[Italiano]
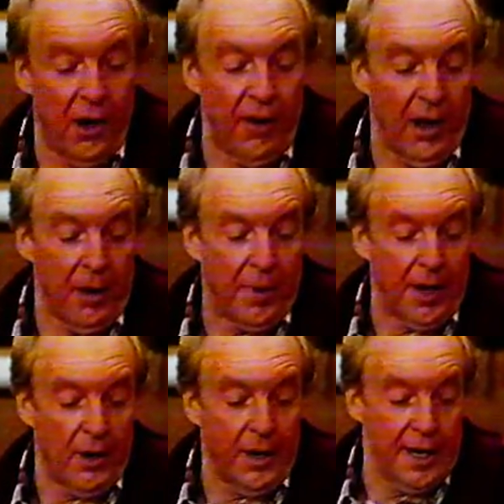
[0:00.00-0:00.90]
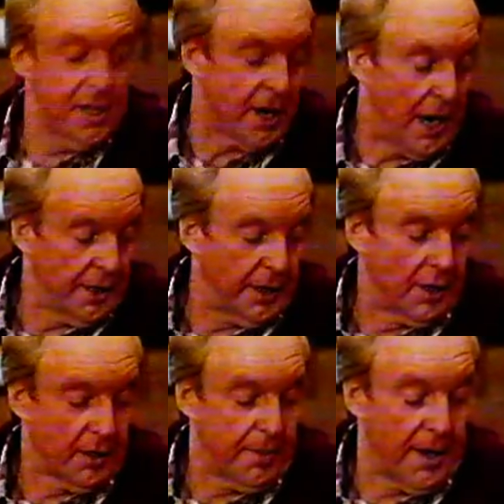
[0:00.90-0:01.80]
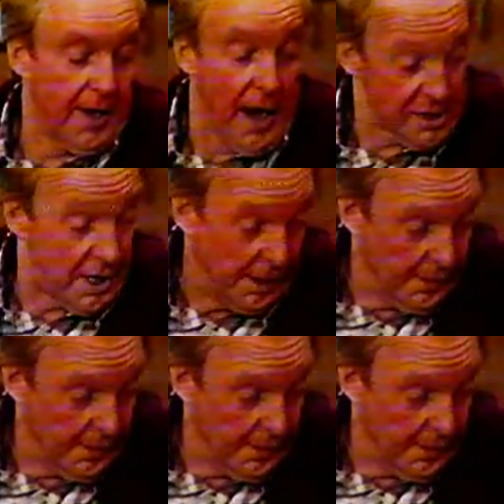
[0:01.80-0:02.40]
Non ci riesco, ogni volta che apro la bocca mi